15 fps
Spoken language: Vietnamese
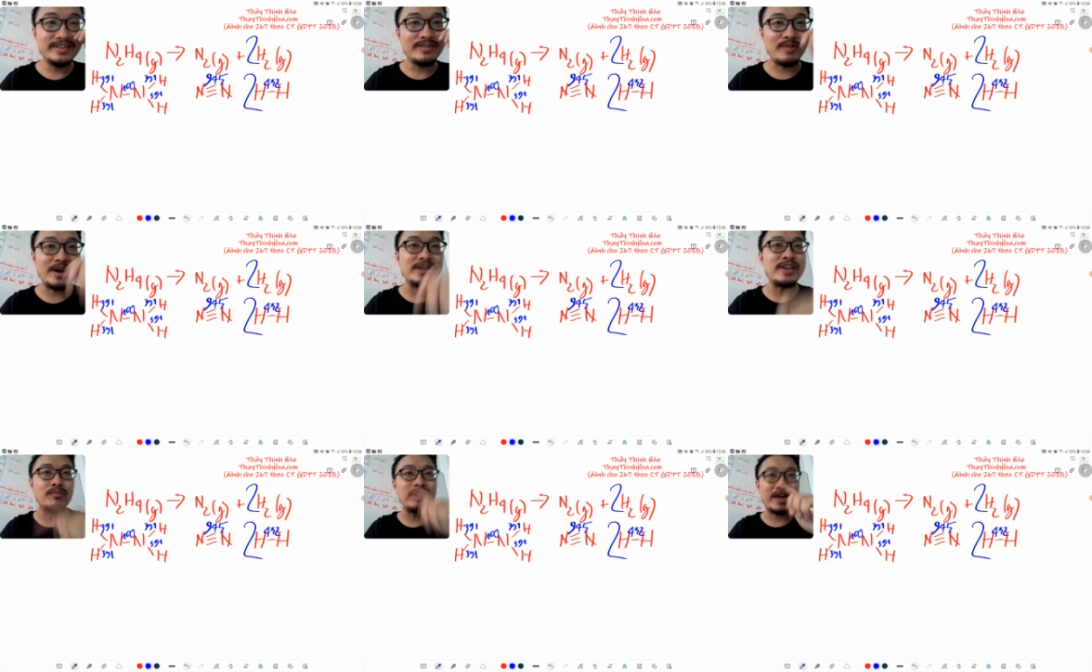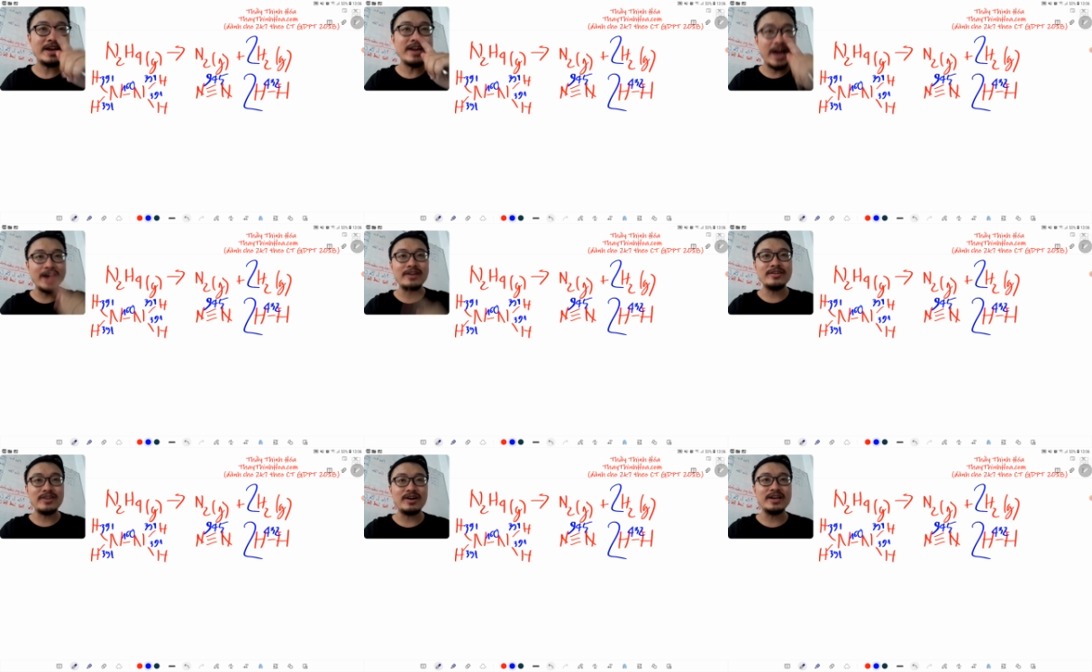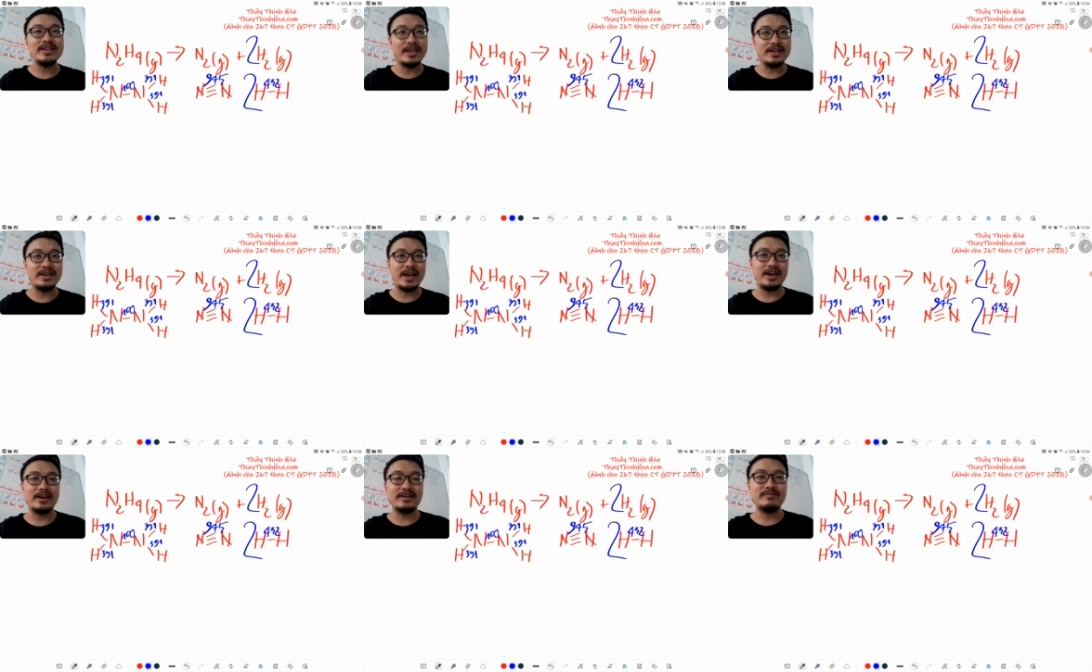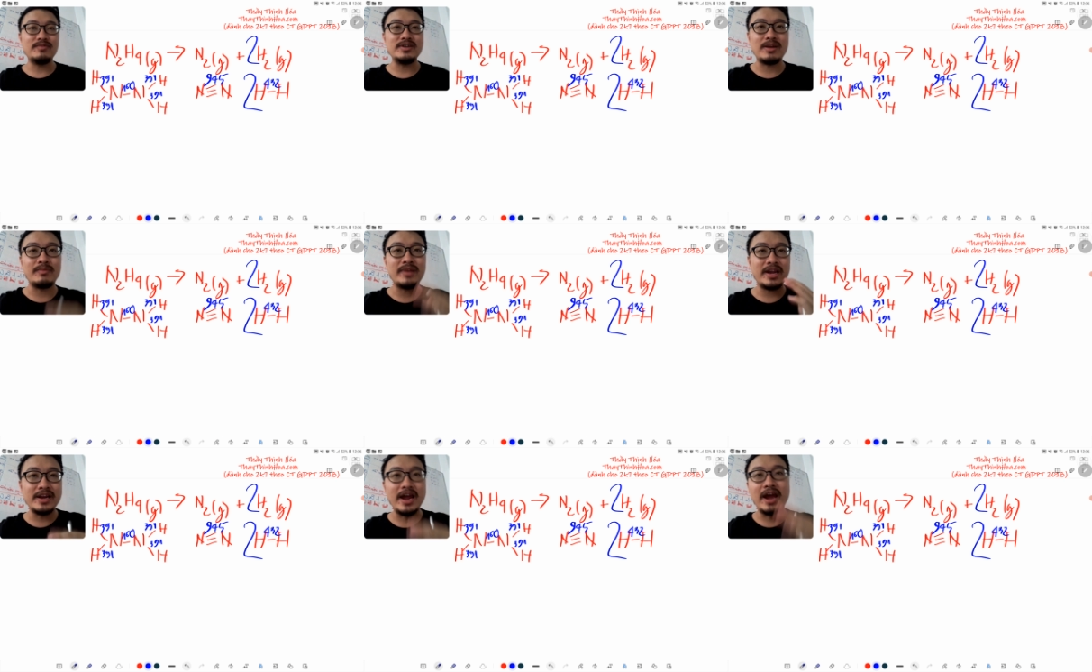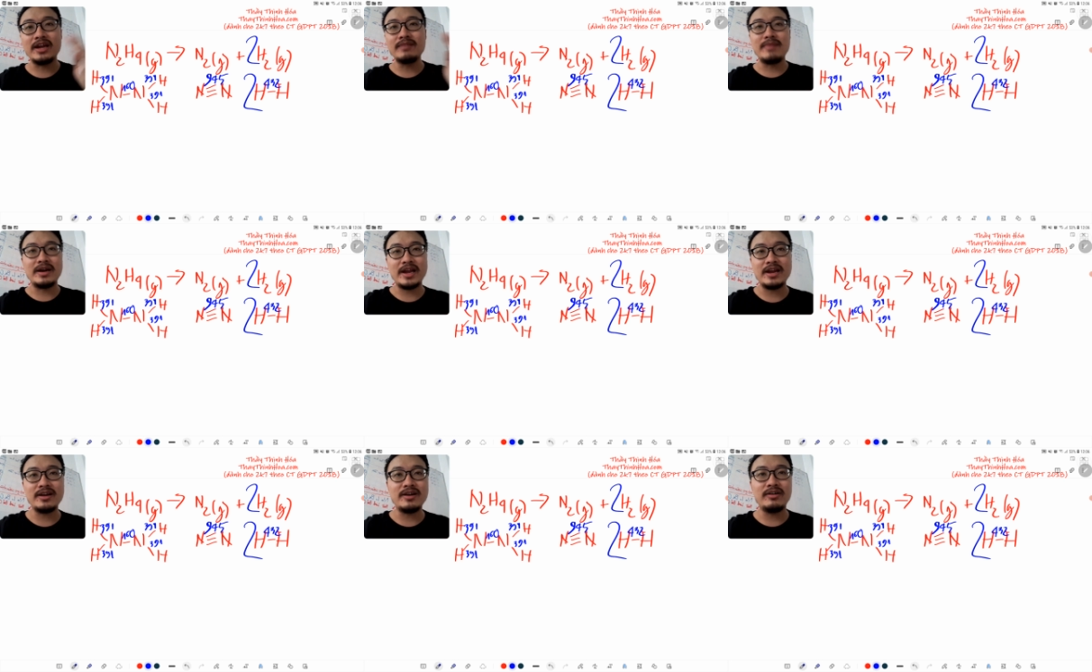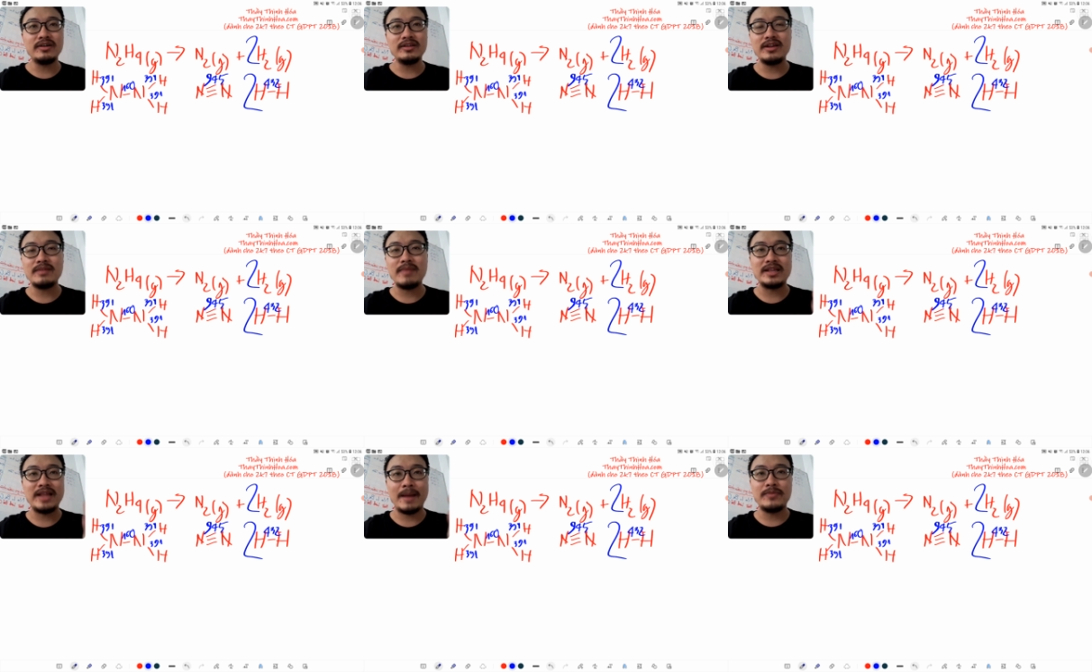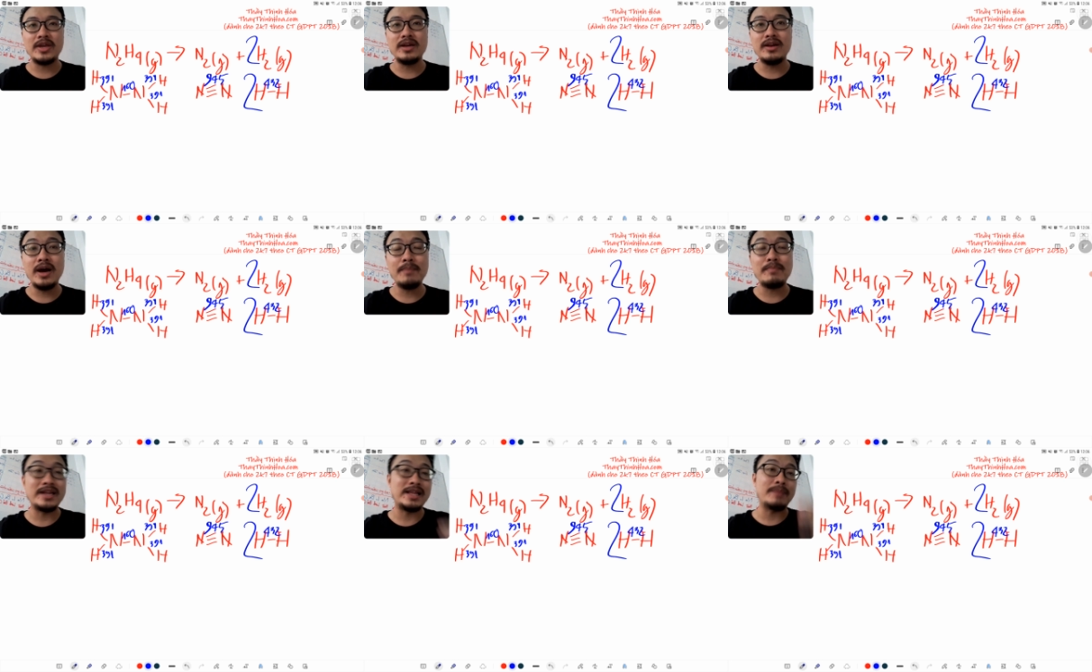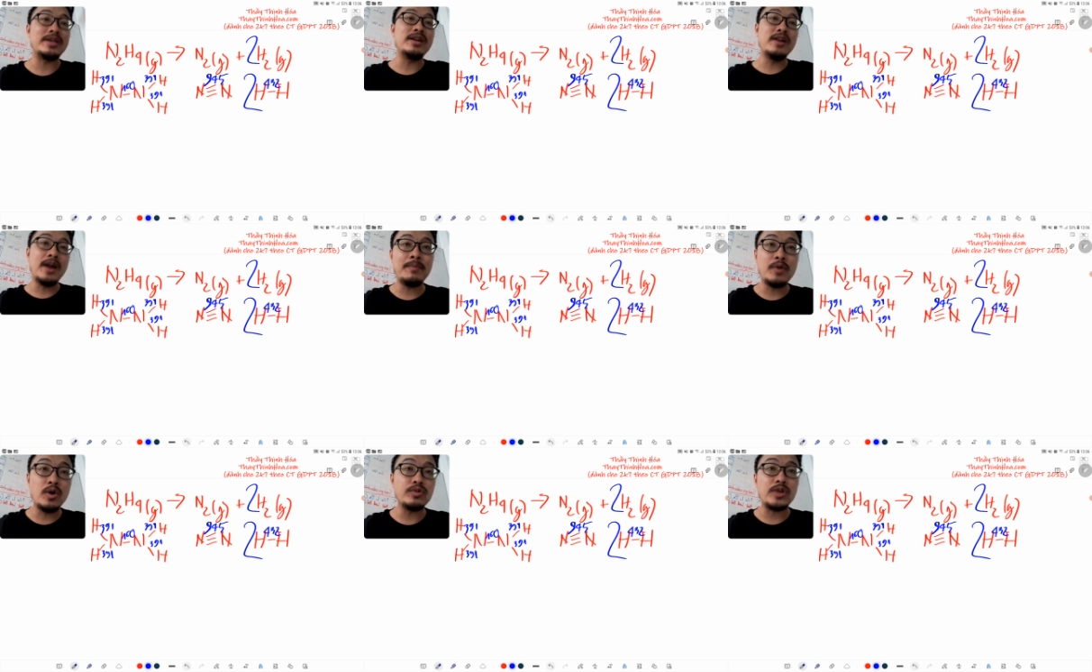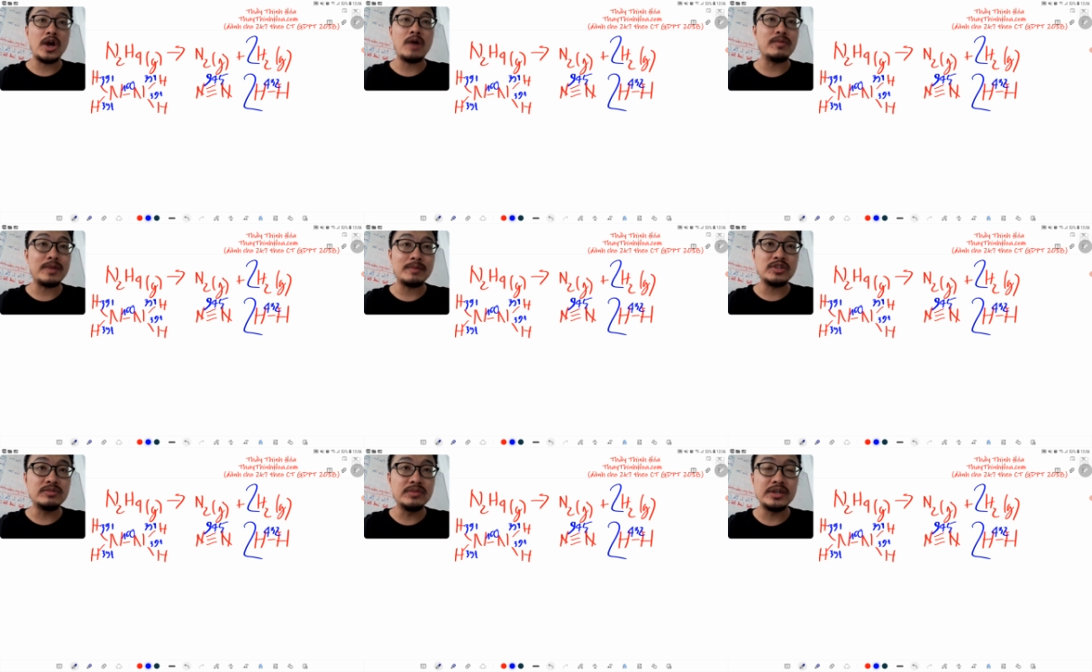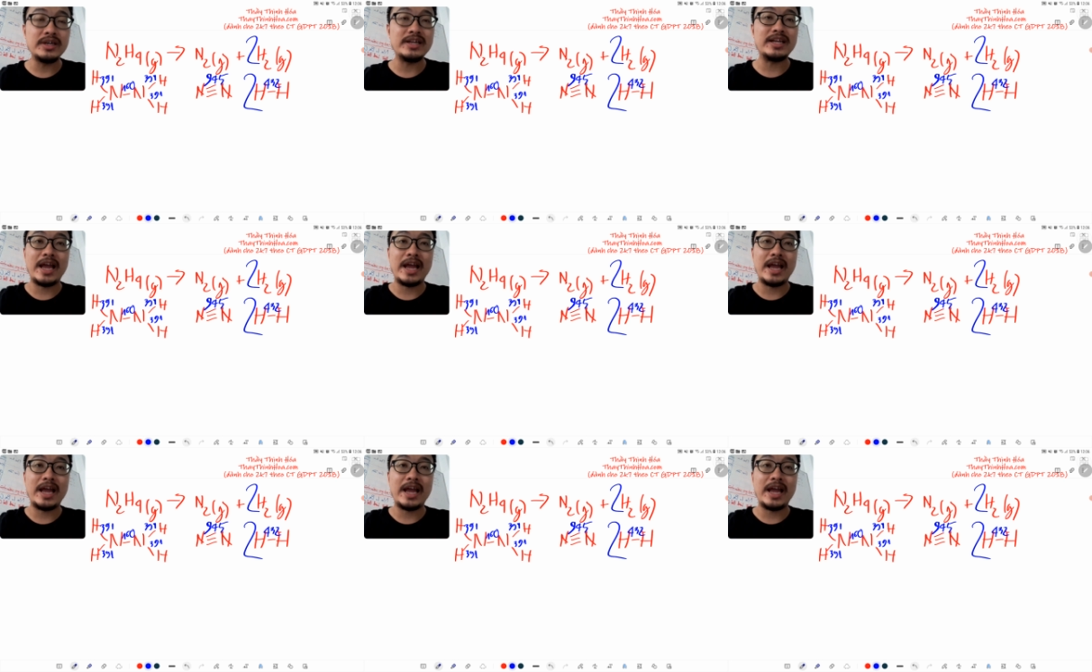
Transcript: quan trọng là cái đề nó cho cái gì kìa quan trọng là cái đề các bạn đang coi tức là bài tập trên lớp bài tập trên lớp cô cho 160 hay là